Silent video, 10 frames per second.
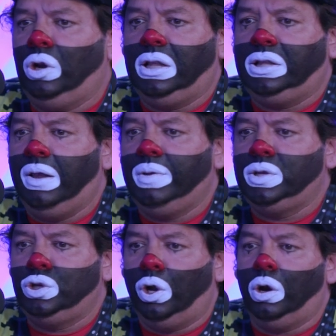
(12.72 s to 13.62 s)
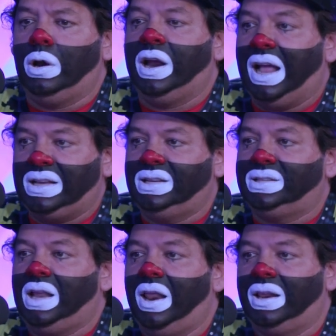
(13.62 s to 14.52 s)
a la televisión
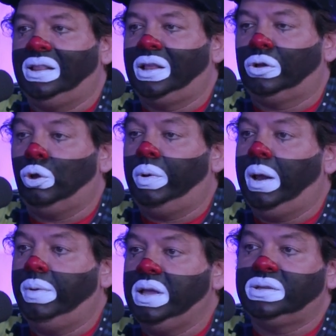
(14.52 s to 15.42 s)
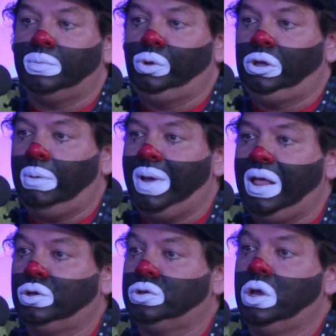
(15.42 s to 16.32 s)
gracias al arquitecto Benavides en
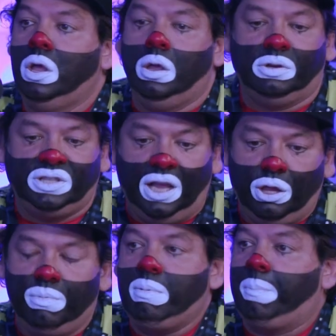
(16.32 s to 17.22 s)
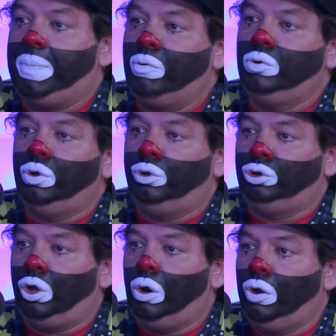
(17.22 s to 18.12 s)
multimedios, siendo mi papá un
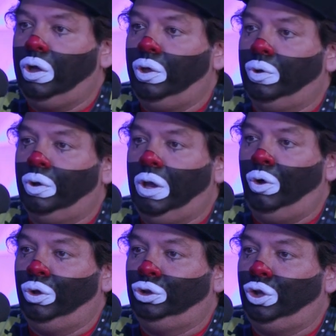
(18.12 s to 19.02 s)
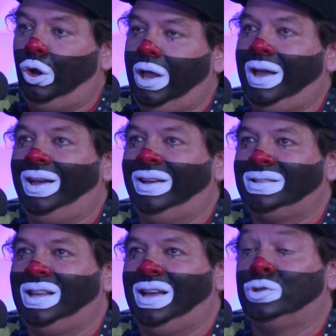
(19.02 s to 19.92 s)
odontólogo,
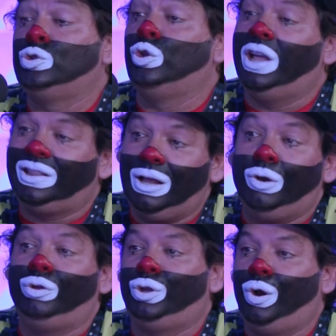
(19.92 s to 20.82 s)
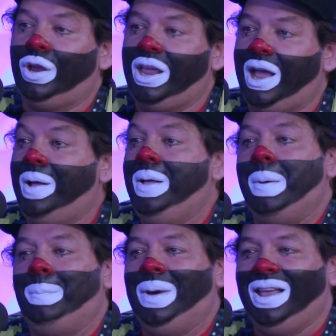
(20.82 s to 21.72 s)
este, estudiante de odontología
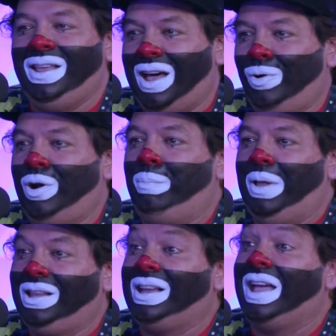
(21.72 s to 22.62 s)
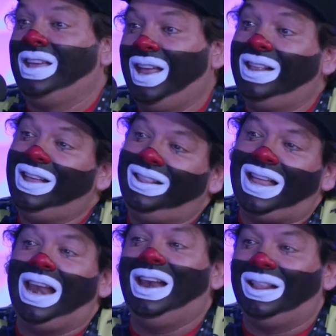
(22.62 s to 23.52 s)
y dar una plática de higiene
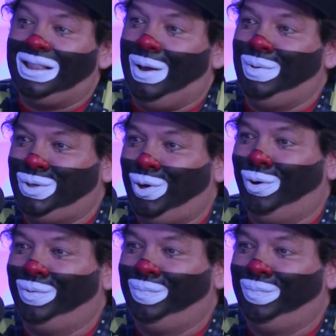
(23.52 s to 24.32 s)
dental en la televisión.